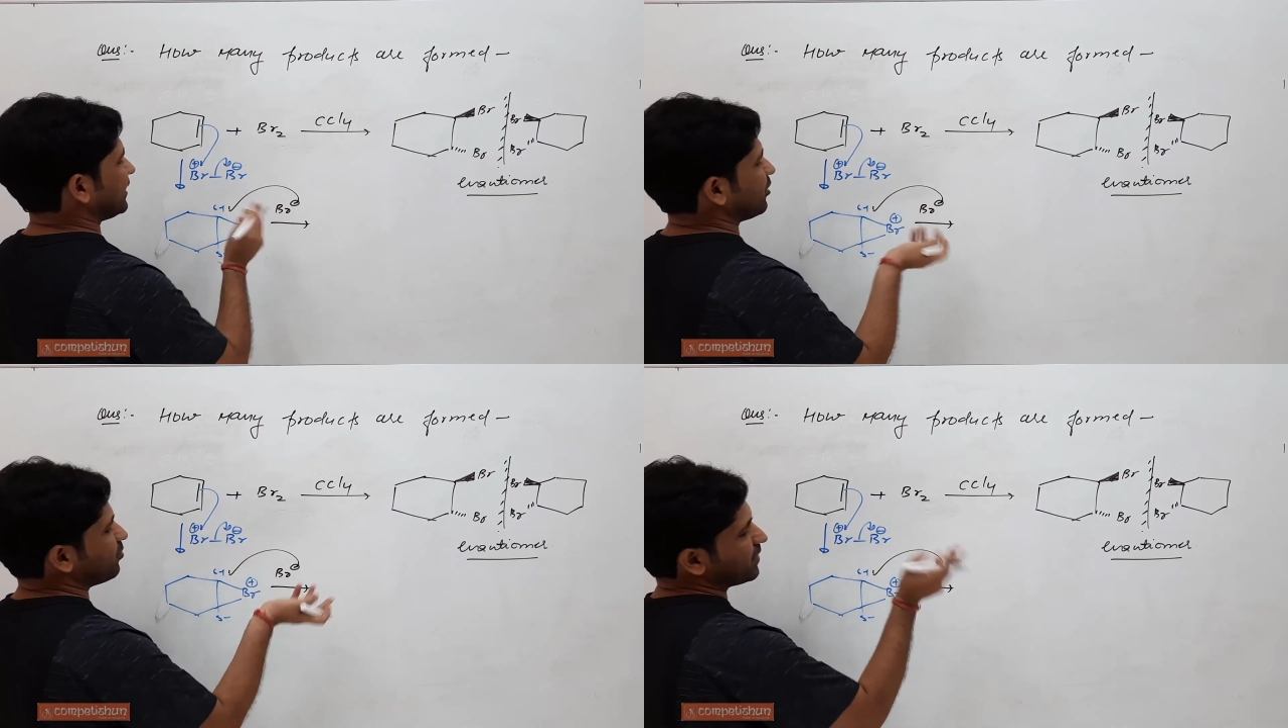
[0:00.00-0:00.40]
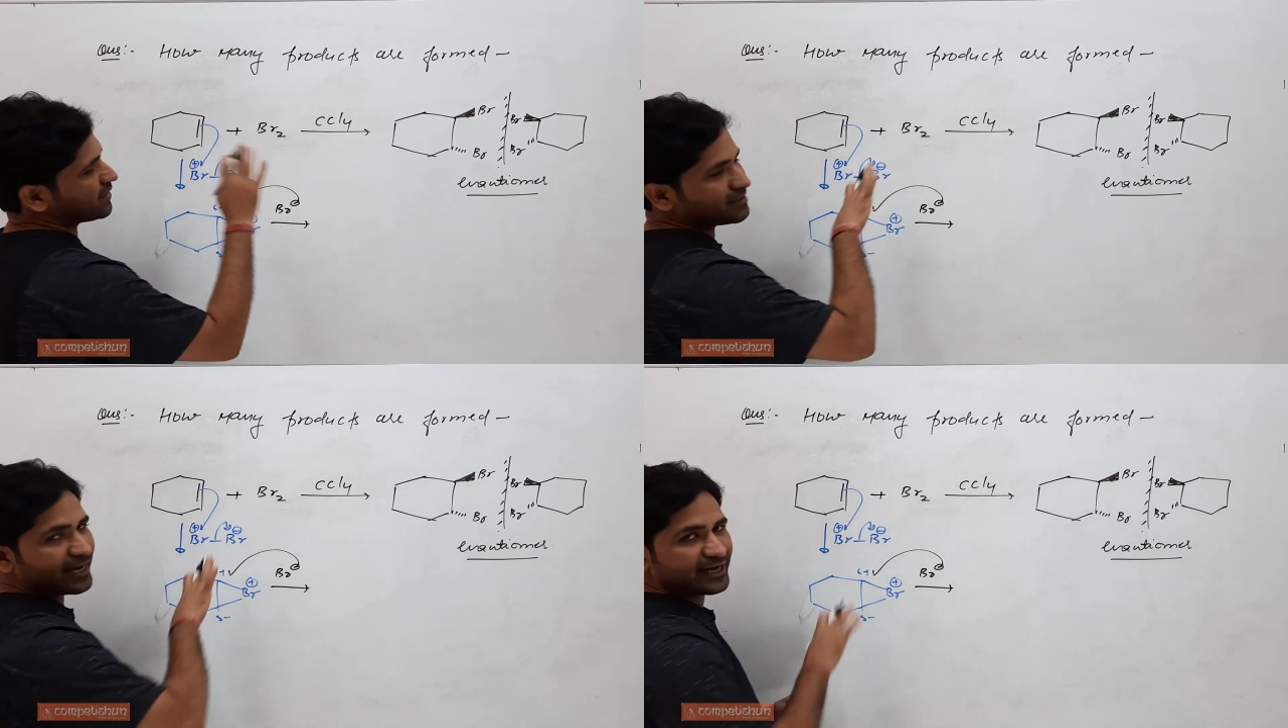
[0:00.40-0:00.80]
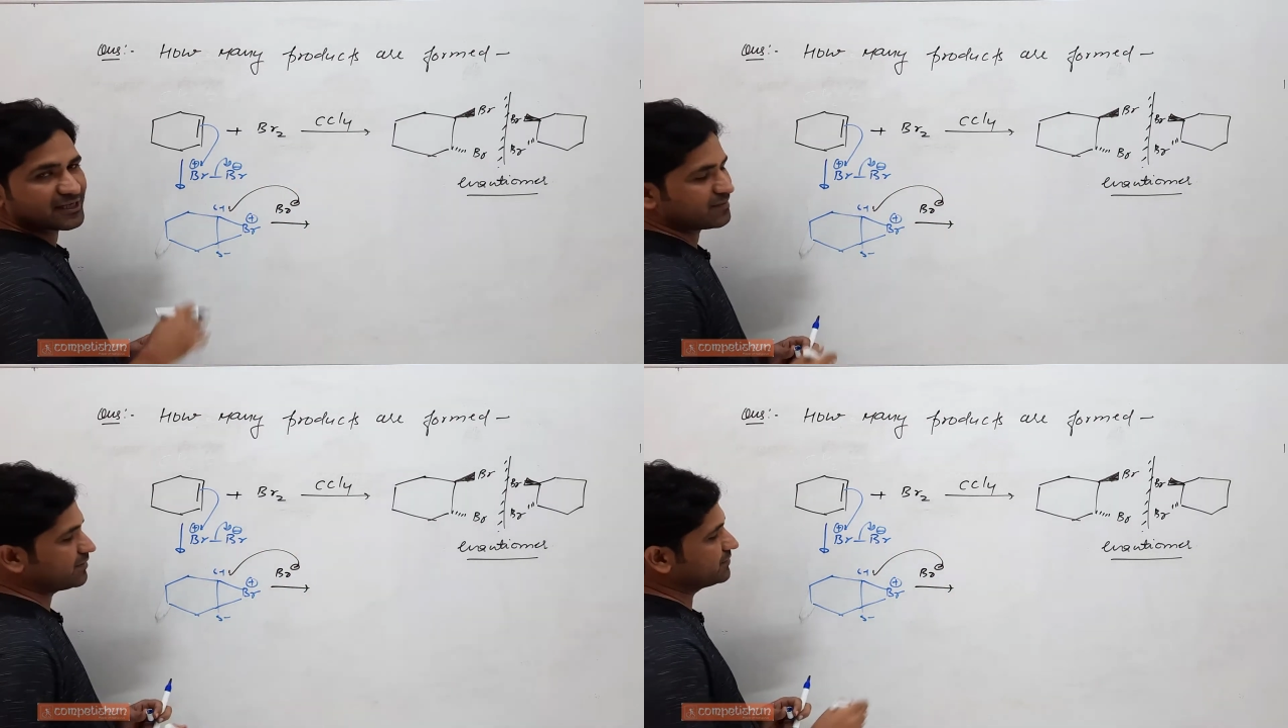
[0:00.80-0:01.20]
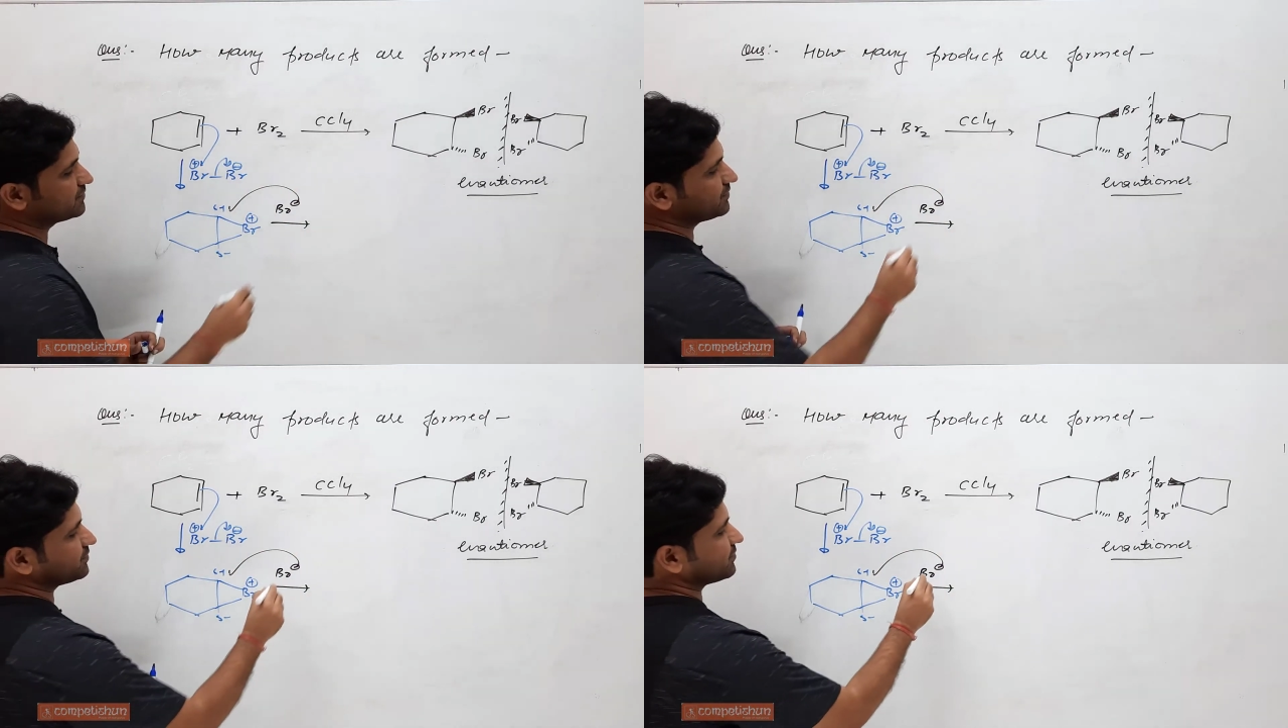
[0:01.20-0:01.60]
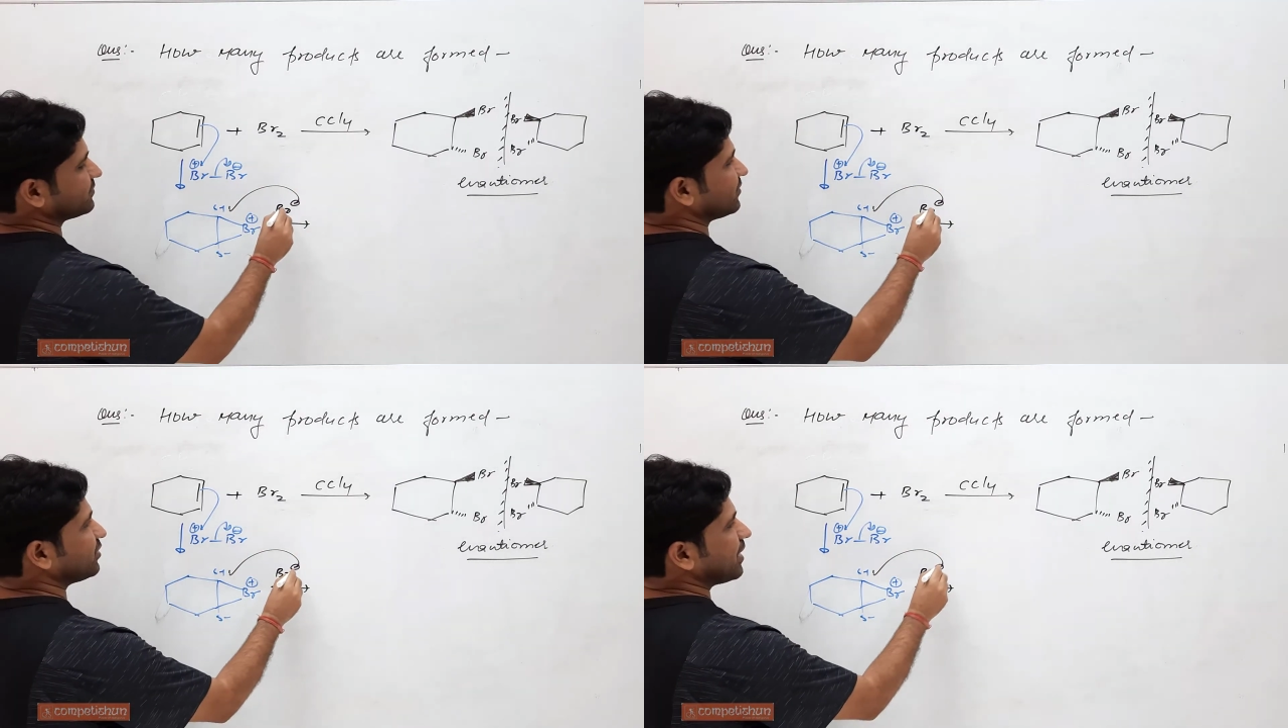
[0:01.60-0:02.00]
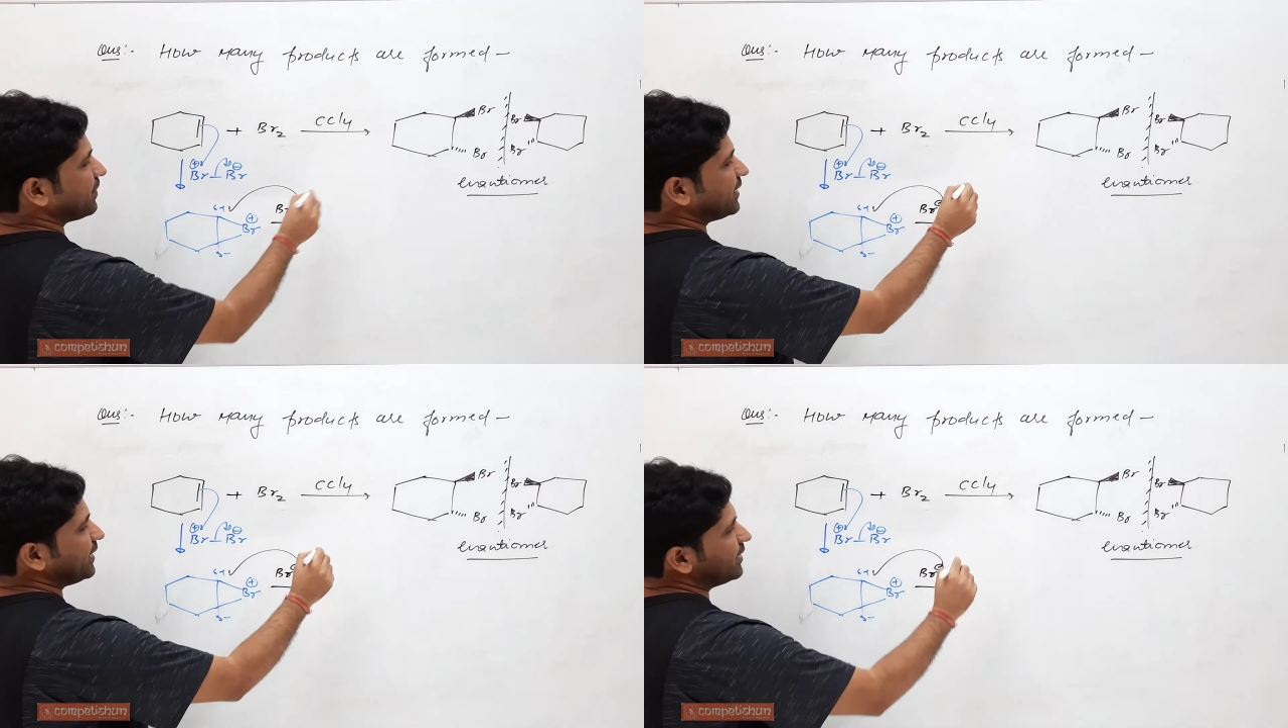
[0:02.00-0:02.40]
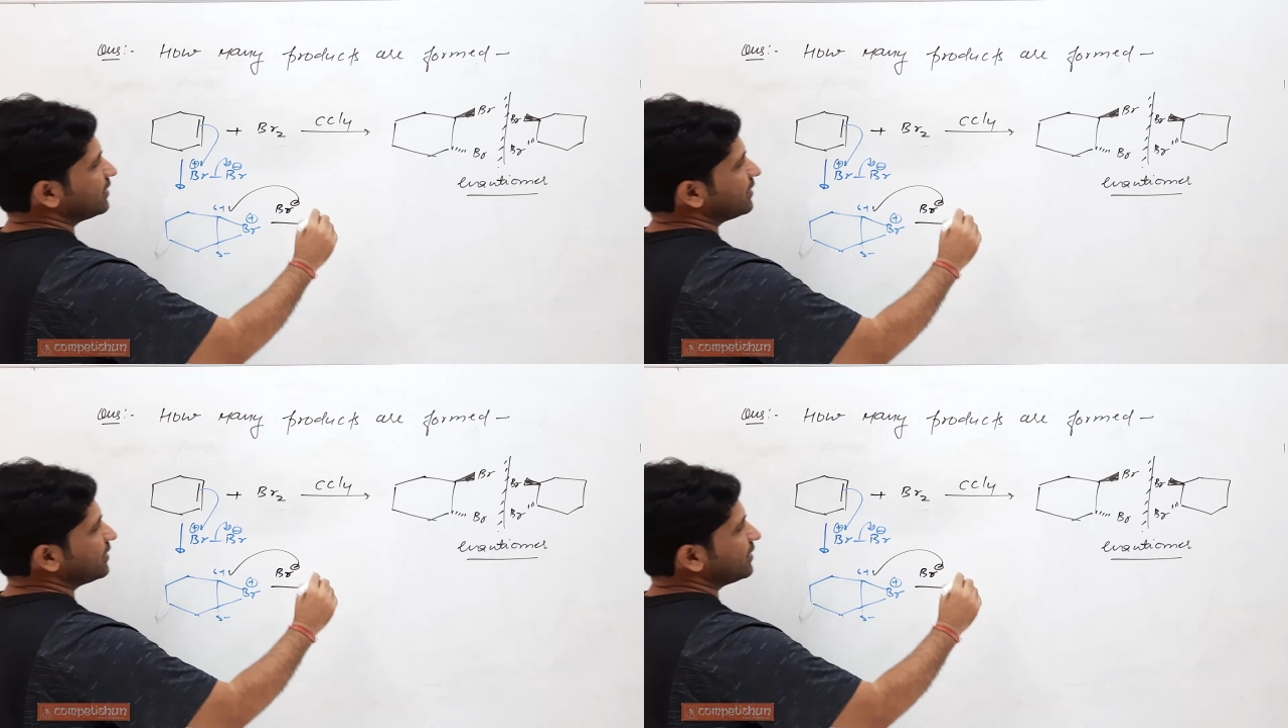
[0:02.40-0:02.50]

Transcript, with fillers: किया ऊपर के डायरेक्शन में तो यहाँ पर ये